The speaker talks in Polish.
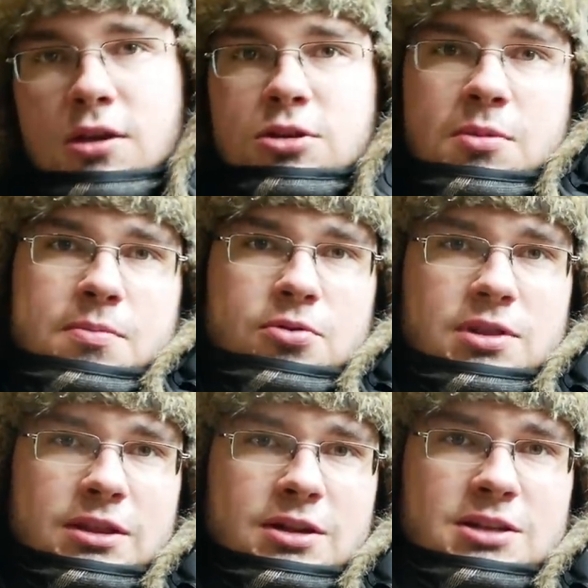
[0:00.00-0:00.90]
I to by było
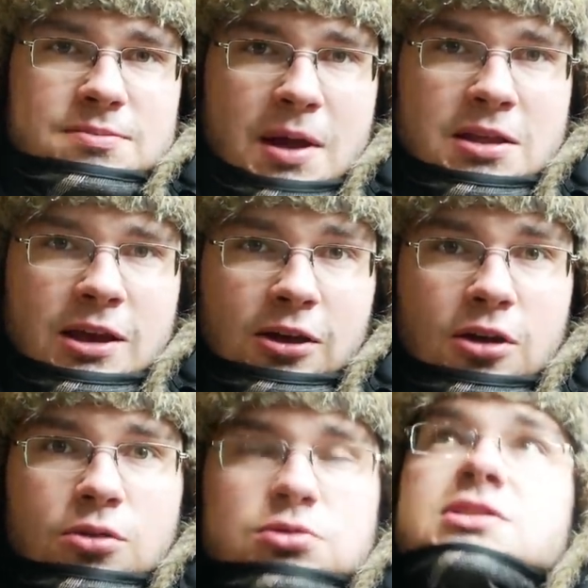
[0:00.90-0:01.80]
na tyle z baniek.
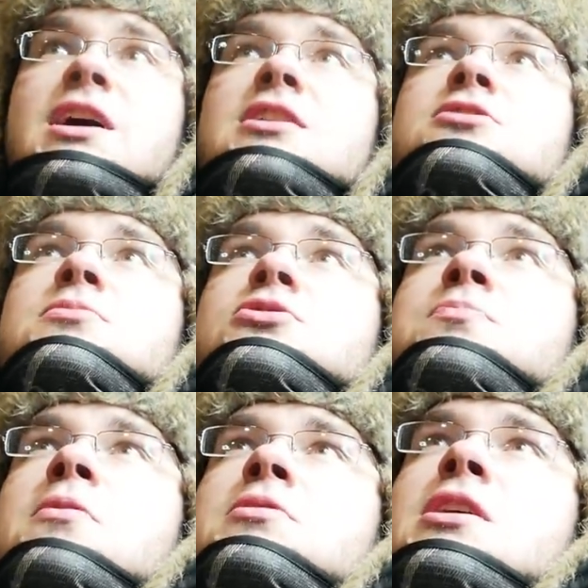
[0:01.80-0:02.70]
Uzyskaliśmy
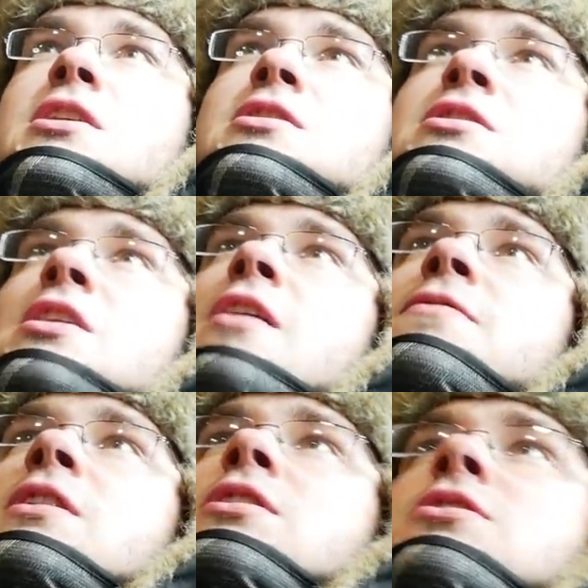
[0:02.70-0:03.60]
zupełnie inny
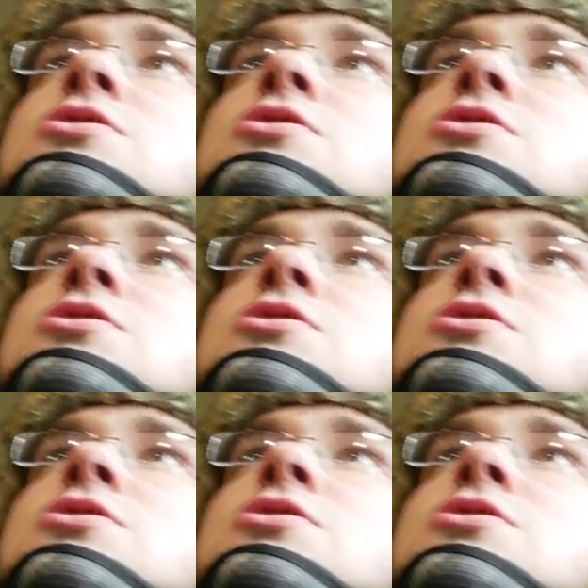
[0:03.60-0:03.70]
efekt